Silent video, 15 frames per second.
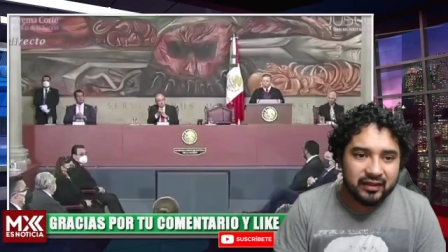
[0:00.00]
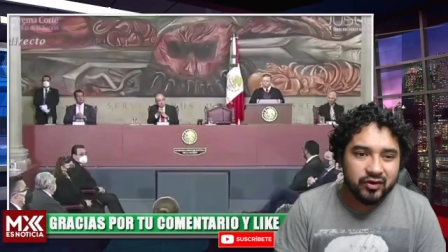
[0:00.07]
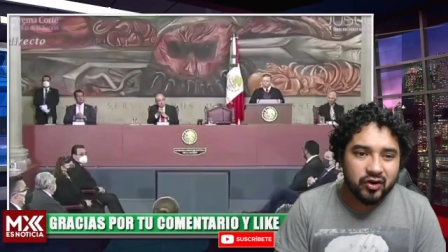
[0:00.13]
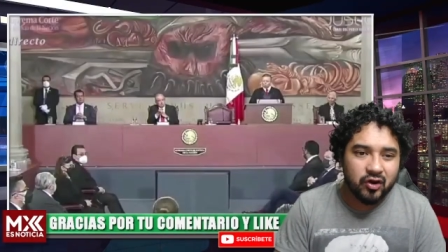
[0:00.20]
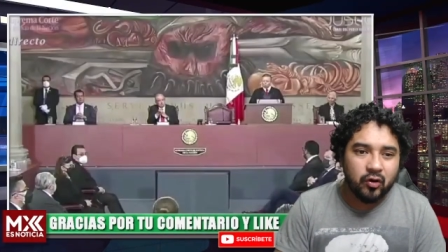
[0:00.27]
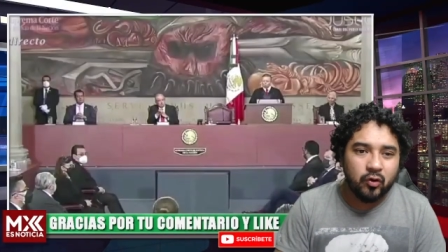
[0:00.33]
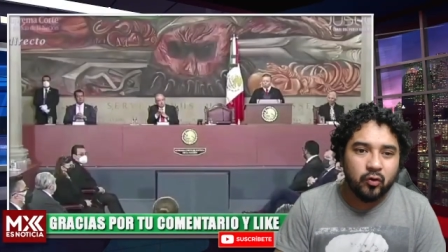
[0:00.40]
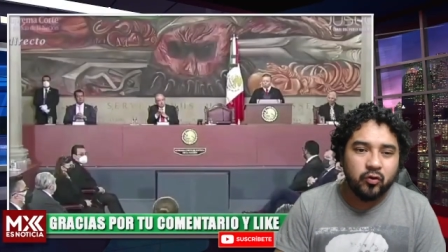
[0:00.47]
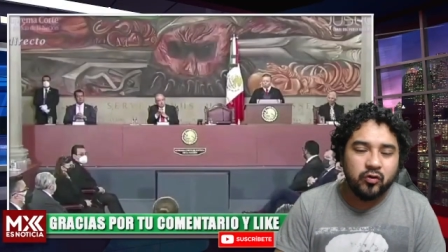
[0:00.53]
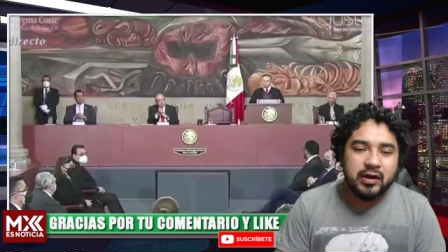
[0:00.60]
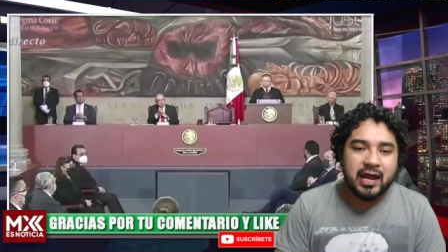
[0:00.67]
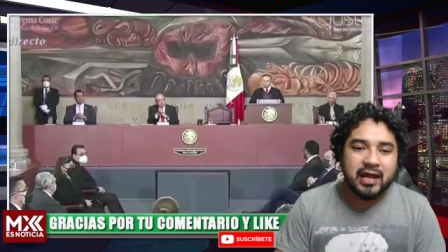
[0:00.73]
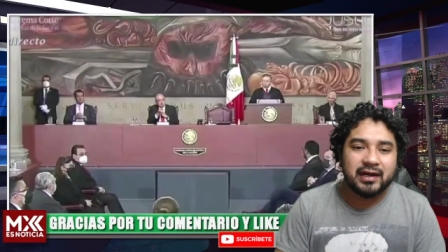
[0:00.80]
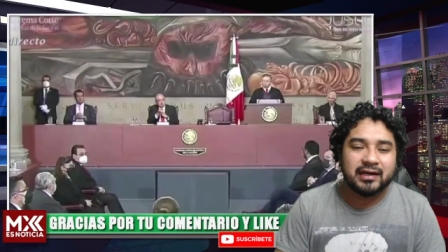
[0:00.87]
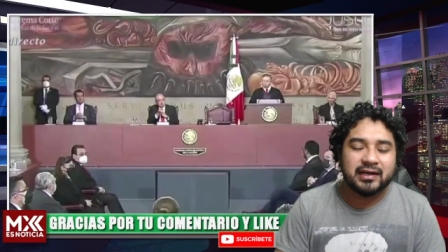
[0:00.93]
dio
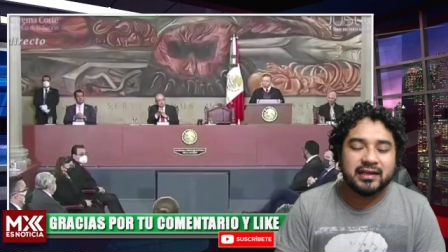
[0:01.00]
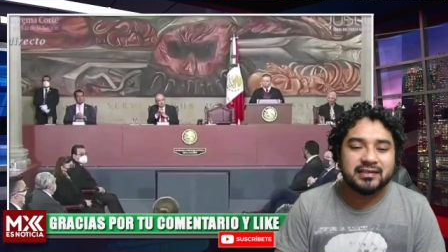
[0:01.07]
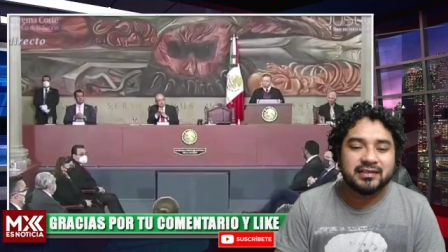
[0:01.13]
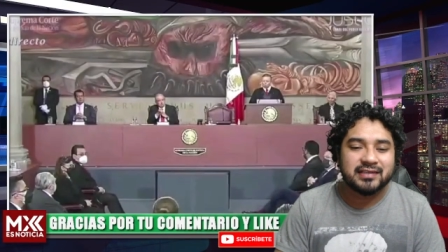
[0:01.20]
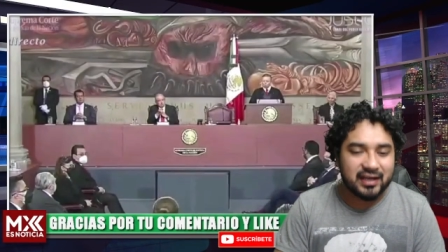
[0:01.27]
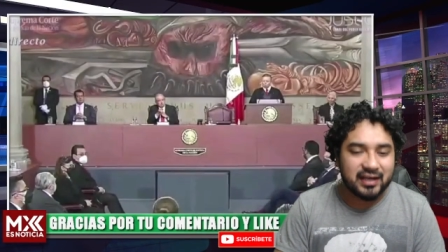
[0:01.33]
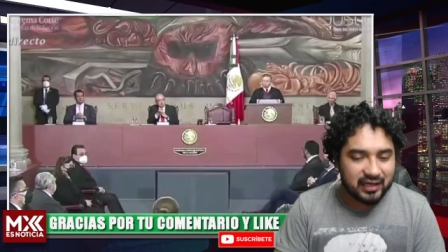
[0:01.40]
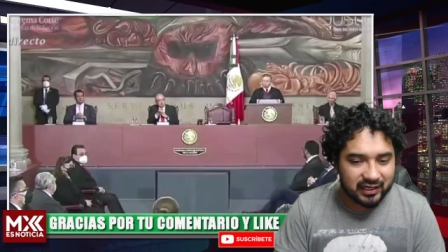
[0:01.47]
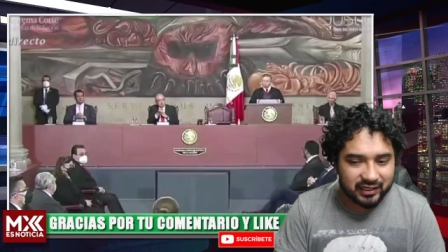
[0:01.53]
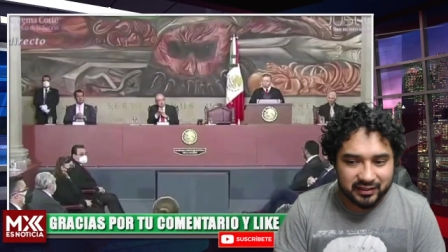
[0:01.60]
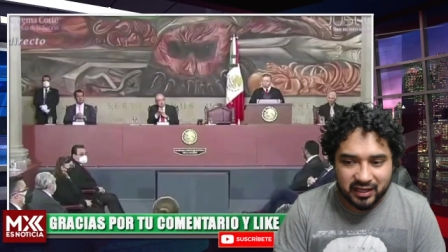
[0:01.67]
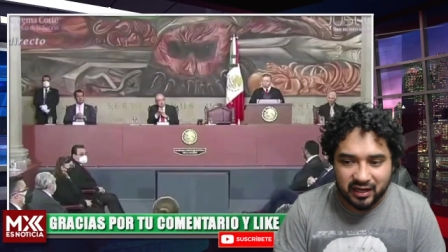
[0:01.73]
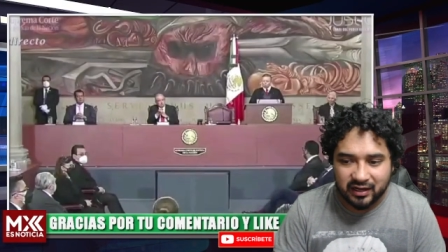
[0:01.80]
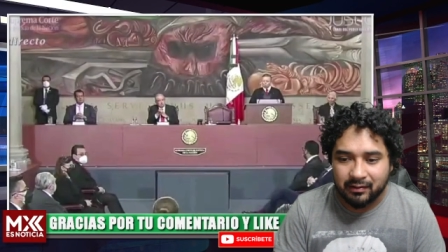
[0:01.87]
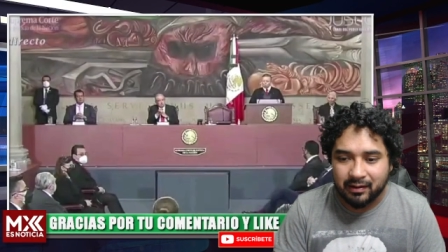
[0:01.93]
una risa
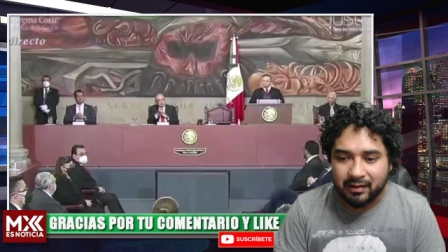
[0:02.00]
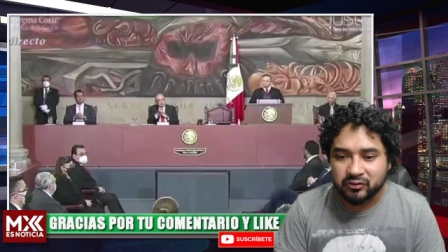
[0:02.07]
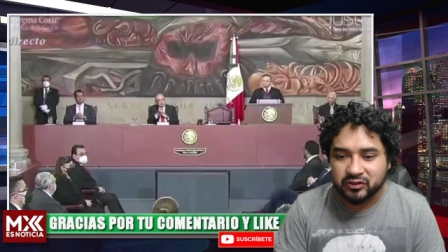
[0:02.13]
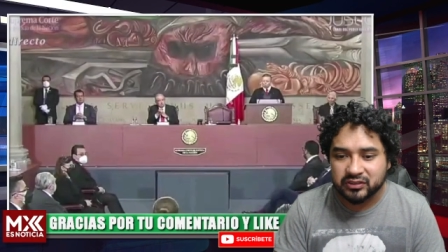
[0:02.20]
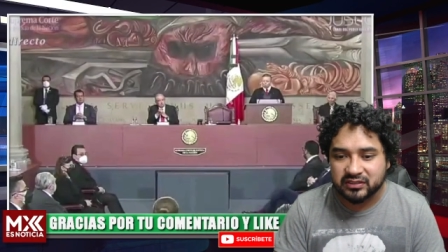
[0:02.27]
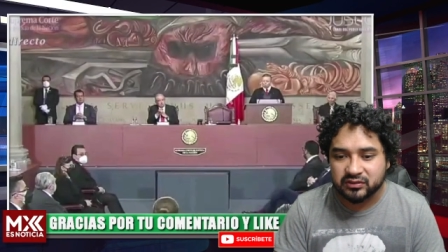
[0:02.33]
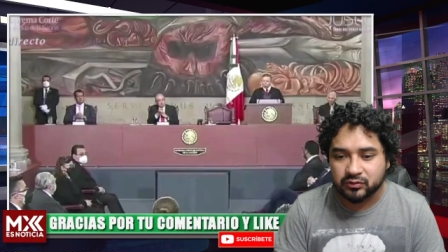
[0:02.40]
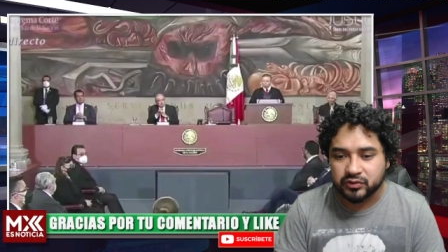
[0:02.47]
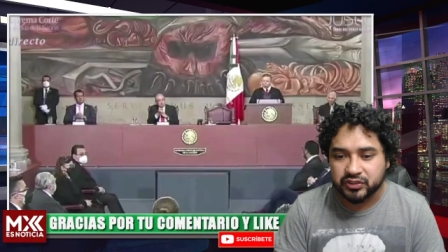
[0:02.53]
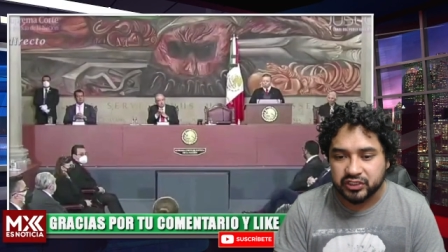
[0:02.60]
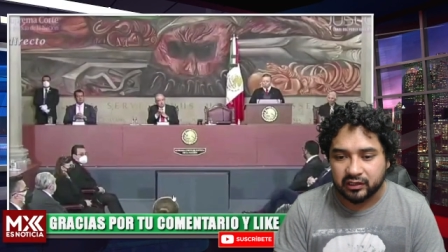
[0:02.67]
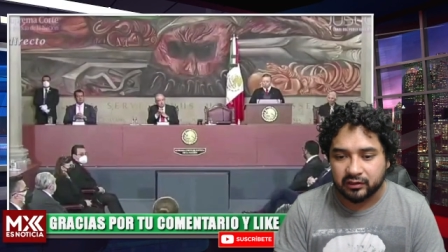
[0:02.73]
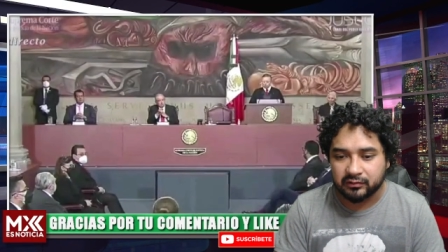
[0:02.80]
cardíaca. Vamos a escucharlo.